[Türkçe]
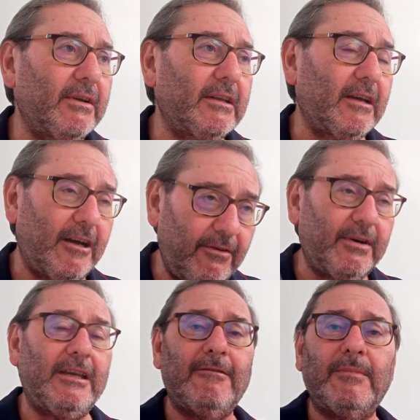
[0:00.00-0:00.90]
Ve daha
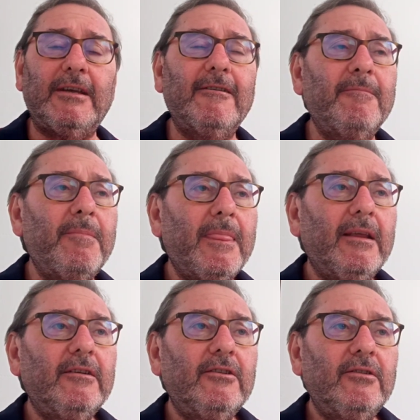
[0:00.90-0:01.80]
vahimi
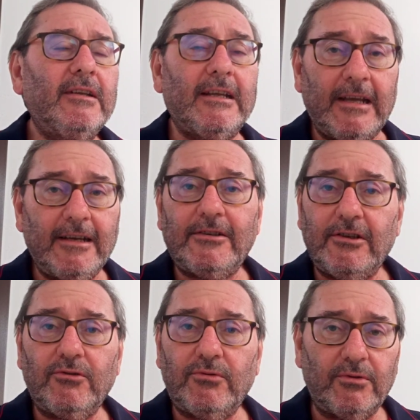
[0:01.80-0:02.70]

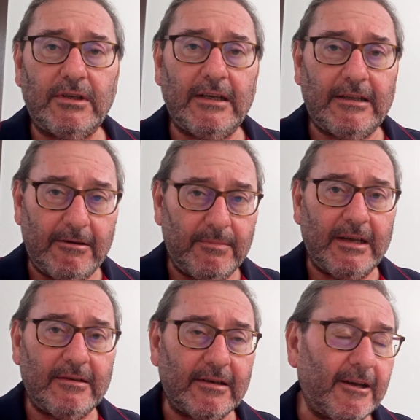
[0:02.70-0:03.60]
nedense Türkiye'de
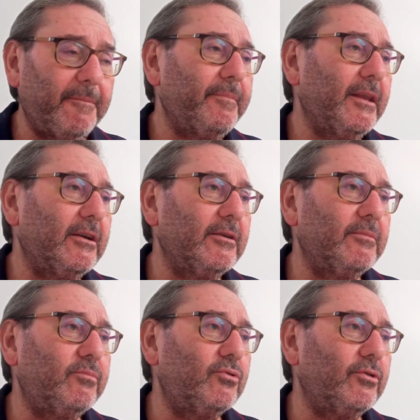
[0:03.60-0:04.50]
medya
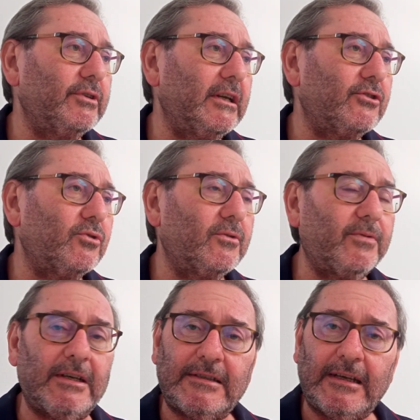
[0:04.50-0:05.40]
e, bu konuya çok
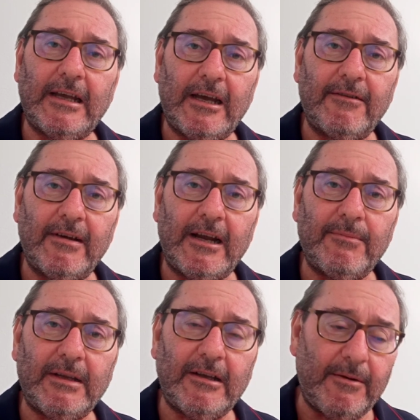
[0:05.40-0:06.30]
fazla yer
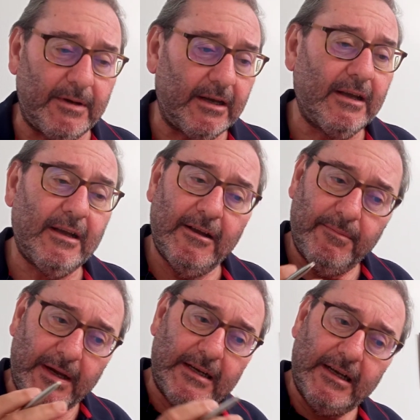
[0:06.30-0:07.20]
vermedi ama
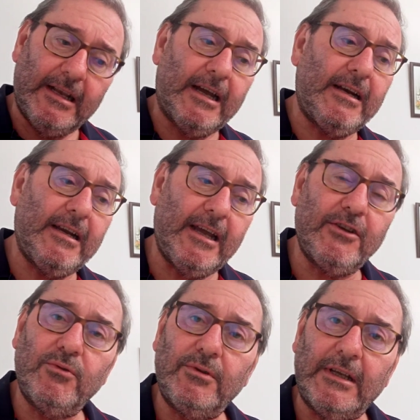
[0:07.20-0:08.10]
ben
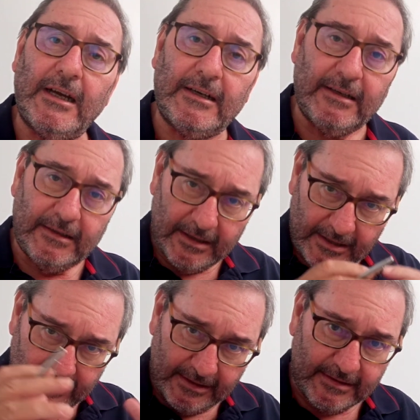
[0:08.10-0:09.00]
ilerleyen günlerde
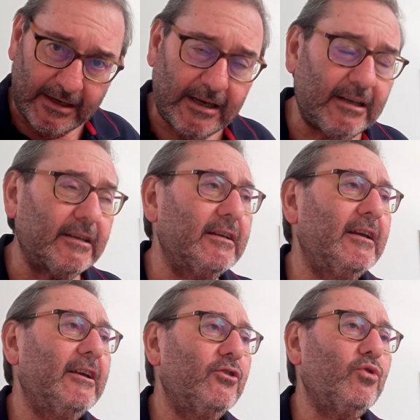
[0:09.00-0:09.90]
daha detaylı
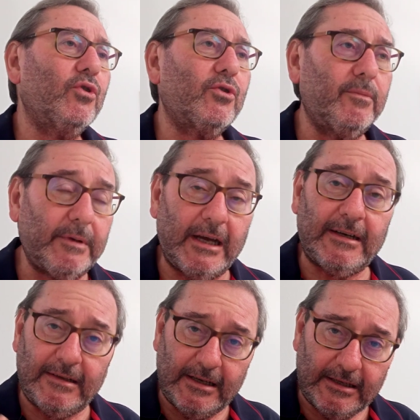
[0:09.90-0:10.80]

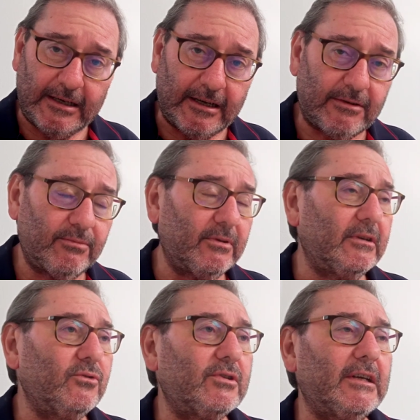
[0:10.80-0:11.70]
yorumlar da alarak
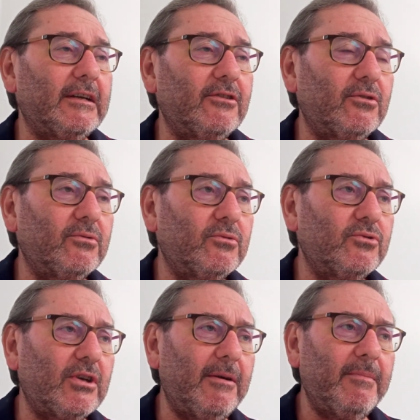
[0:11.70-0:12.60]
e, üzerinde
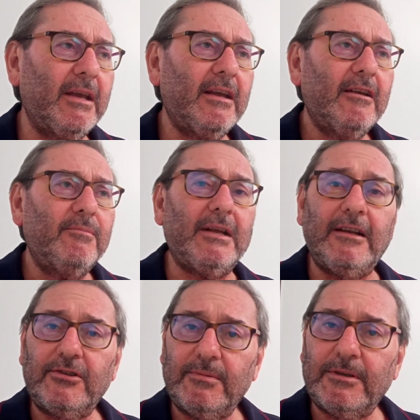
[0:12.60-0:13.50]
duracağım.
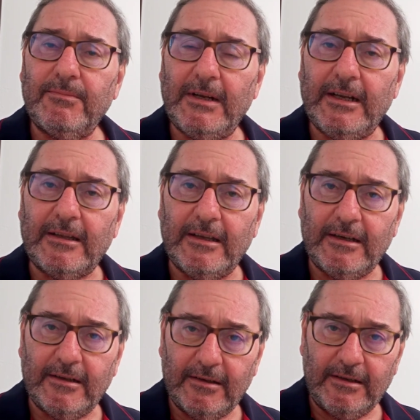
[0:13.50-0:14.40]
Birleşmiş
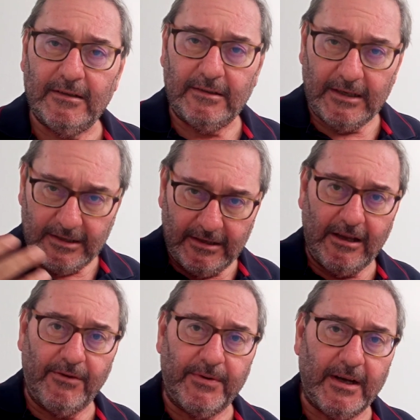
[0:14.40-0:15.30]
Milletler'in yılda iki
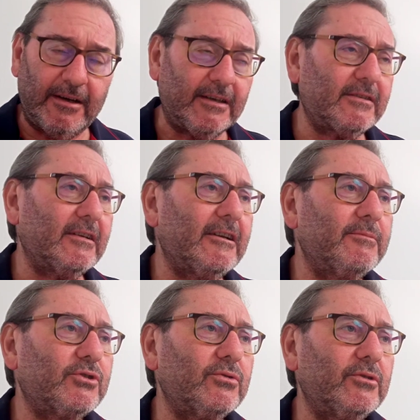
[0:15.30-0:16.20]
defa
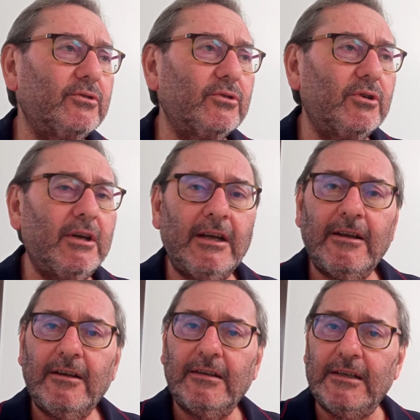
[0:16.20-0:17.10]
hazırlamış olduğu
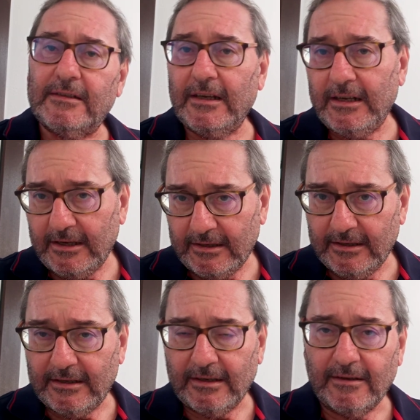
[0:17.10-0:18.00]
insan
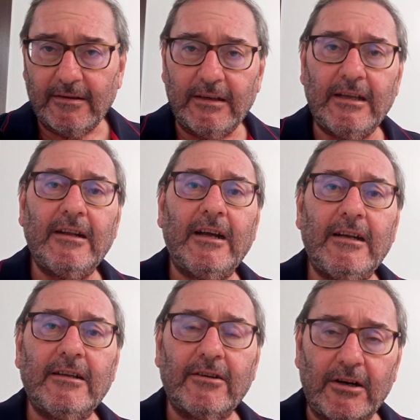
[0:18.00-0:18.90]
hakları
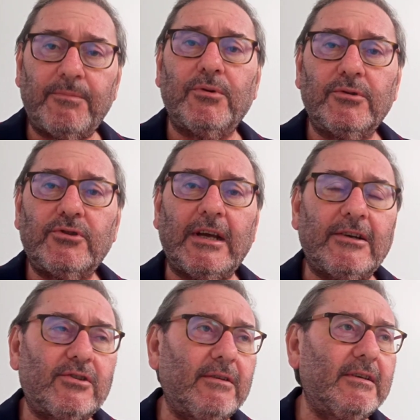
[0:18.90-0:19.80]
ihlalleri raporu
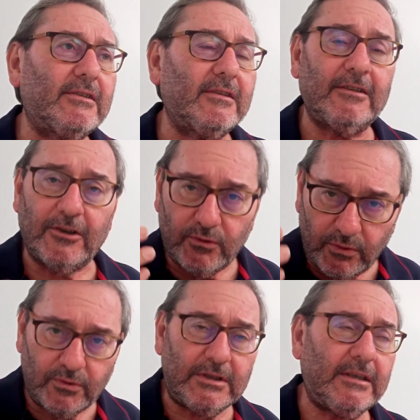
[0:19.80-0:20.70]
çerçevesinde
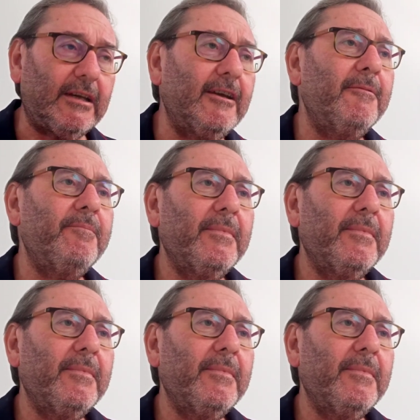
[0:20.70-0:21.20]
Türkiye,